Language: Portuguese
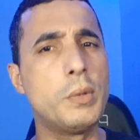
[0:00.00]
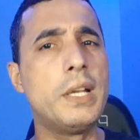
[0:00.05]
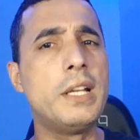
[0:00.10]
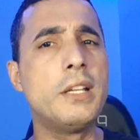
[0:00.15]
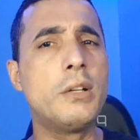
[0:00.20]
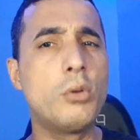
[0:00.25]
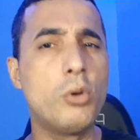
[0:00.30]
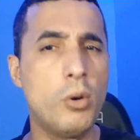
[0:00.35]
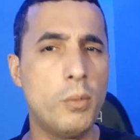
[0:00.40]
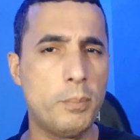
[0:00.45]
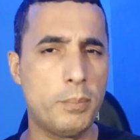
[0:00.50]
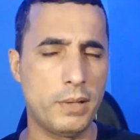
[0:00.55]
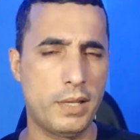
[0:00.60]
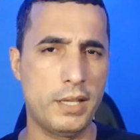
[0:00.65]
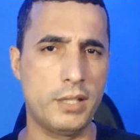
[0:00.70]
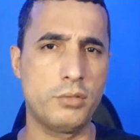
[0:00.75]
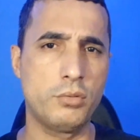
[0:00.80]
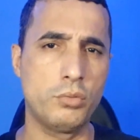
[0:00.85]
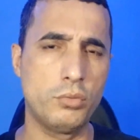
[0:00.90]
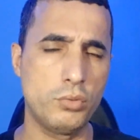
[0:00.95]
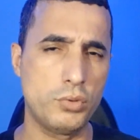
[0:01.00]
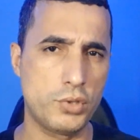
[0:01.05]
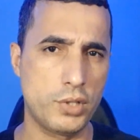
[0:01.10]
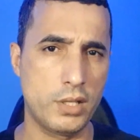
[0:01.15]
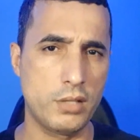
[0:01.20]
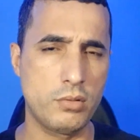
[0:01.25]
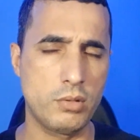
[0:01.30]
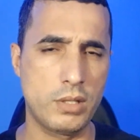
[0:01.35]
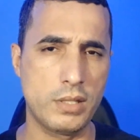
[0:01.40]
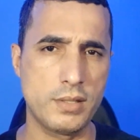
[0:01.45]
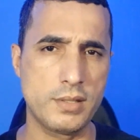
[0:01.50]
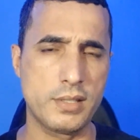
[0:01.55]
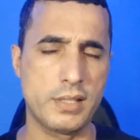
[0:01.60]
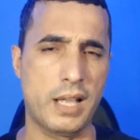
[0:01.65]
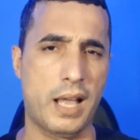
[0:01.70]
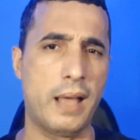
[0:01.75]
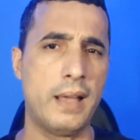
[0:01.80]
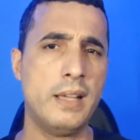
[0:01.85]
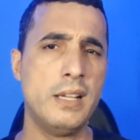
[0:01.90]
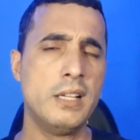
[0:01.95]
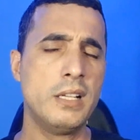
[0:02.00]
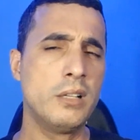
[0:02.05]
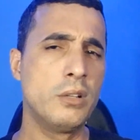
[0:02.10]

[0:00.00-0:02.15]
ele completo do jeito que está.